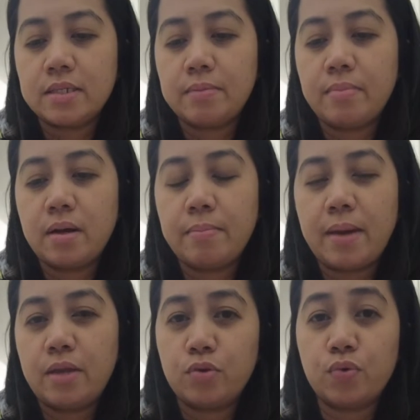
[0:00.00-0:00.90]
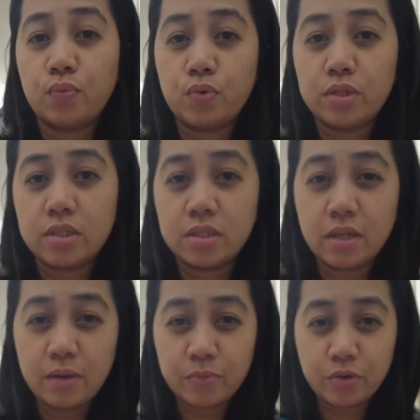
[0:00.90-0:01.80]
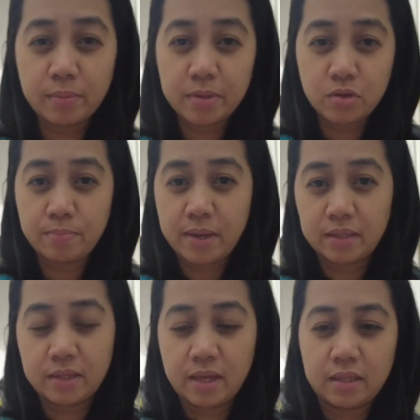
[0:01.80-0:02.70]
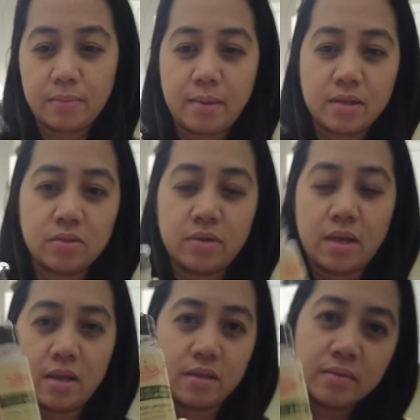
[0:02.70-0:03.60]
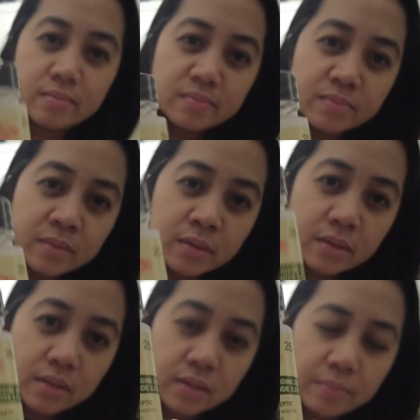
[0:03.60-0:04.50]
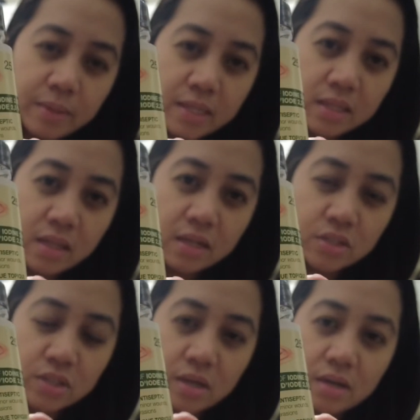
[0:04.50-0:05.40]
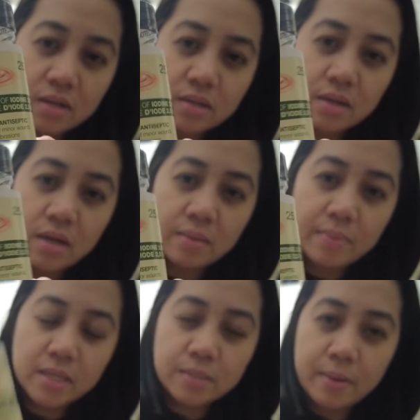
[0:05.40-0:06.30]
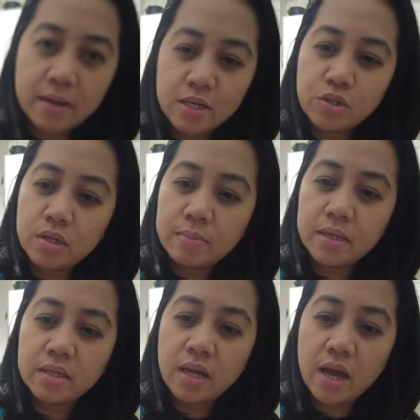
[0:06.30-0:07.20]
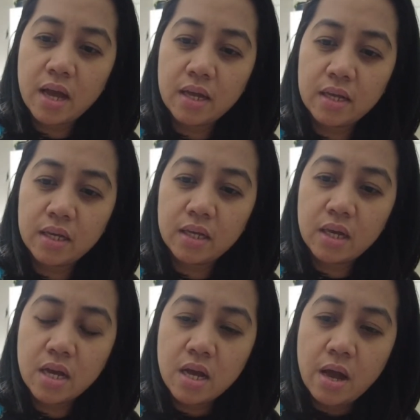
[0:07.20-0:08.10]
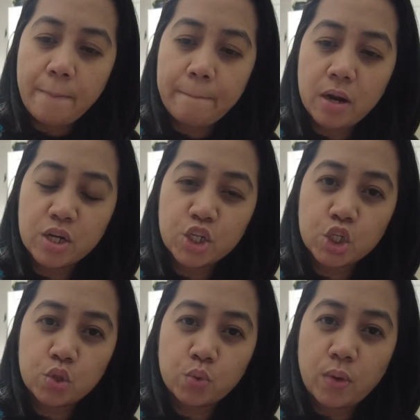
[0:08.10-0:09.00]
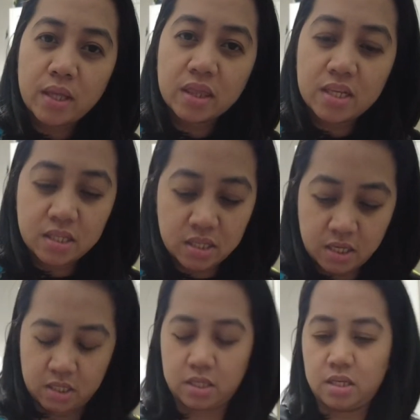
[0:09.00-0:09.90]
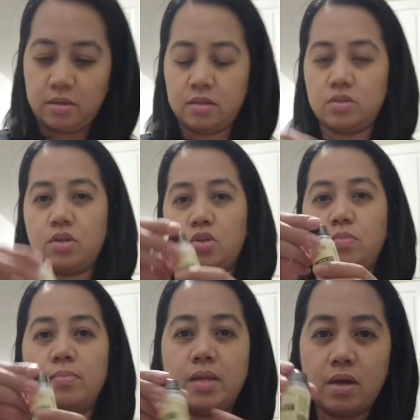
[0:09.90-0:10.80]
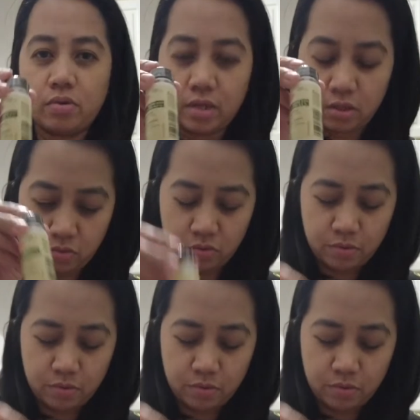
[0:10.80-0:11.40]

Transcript: sa mga minor wounds. Alam nyo naman yung betadine, diba? So, ayan. Maliit lang siya. Um, expiration naman niya ay March 26. So, ito, bumili ako nito.